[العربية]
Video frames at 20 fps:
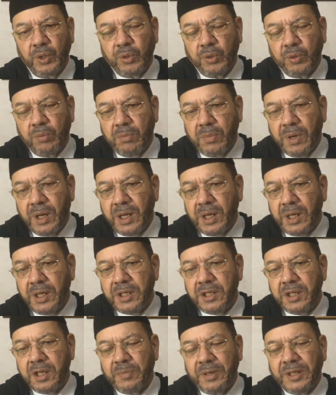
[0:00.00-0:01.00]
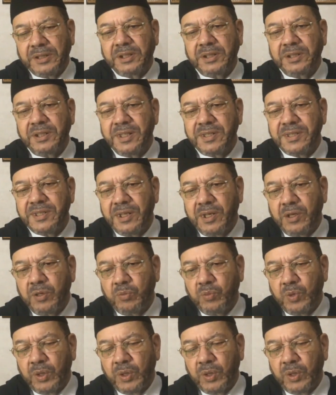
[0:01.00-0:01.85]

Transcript: ثم إن بعض الناس لهم